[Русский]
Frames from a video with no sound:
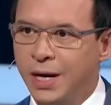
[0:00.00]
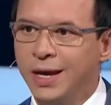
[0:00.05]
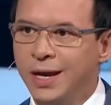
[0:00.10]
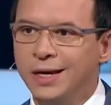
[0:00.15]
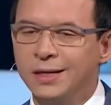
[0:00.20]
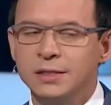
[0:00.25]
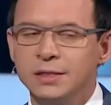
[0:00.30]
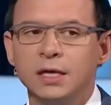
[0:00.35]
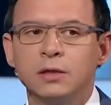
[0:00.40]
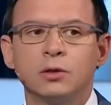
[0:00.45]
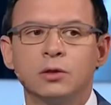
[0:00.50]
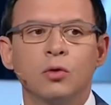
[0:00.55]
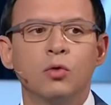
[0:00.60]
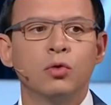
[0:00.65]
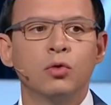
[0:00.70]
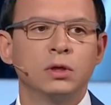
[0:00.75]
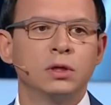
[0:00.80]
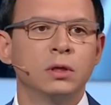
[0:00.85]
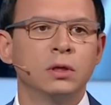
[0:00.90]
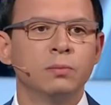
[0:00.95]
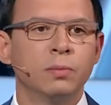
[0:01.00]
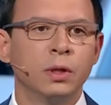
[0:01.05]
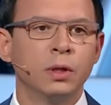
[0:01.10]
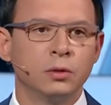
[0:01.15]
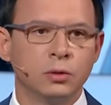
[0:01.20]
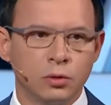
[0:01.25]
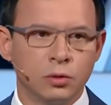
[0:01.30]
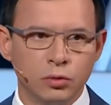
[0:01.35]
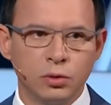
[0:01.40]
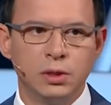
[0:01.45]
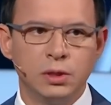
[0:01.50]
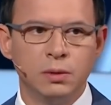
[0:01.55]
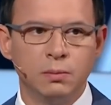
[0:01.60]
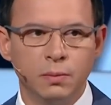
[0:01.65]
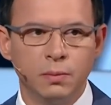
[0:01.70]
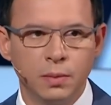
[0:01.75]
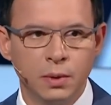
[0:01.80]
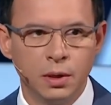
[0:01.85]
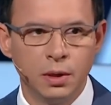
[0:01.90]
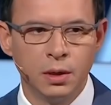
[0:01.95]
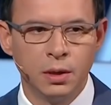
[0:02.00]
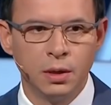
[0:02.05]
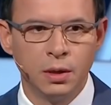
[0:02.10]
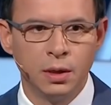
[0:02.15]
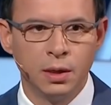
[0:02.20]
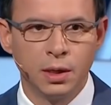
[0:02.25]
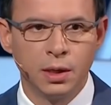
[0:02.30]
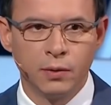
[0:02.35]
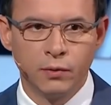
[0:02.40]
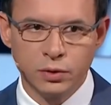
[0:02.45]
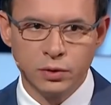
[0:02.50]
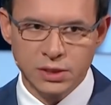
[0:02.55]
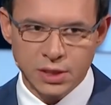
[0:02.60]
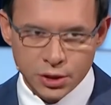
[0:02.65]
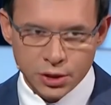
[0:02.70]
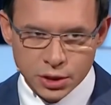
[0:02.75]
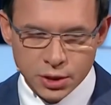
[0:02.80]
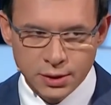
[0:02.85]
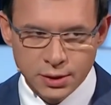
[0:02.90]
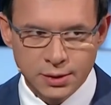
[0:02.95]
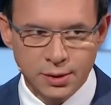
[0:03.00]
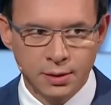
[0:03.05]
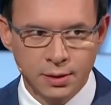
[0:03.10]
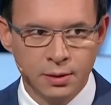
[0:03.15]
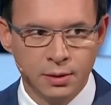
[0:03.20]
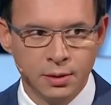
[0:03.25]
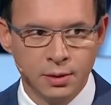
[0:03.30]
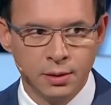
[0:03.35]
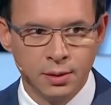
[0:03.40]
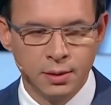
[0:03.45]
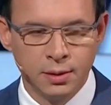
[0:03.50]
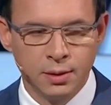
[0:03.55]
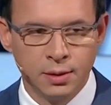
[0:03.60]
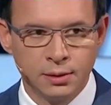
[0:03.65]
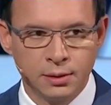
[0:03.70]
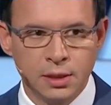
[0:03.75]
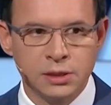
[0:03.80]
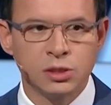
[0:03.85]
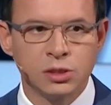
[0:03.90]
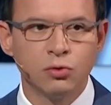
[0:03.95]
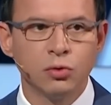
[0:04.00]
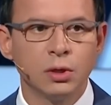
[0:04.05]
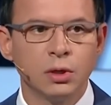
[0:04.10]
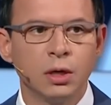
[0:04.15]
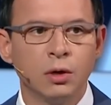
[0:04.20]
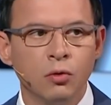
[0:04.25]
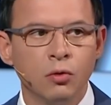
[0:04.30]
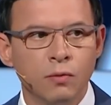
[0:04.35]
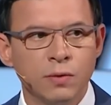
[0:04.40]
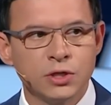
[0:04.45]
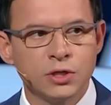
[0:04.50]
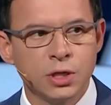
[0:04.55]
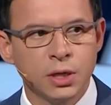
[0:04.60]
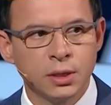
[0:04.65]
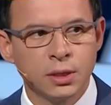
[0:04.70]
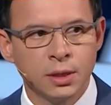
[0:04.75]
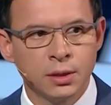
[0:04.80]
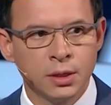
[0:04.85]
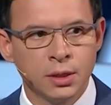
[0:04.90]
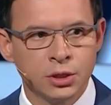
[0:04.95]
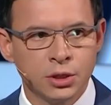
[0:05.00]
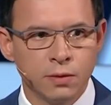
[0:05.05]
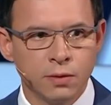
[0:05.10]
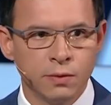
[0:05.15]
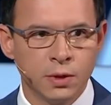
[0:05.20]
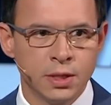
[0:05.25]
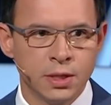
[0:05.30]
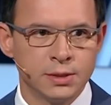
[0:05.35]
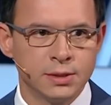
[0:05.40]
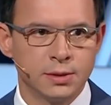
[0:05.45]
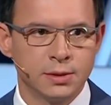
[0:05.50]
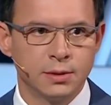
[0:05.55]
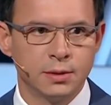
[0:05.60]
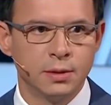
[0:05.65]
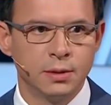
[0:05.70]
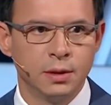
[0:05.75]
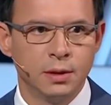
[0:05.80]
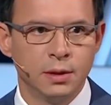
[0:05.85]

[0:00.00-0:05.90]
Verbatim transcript: приоритет отдан был другим. И вот скажите, достойна ли уважения наша власть?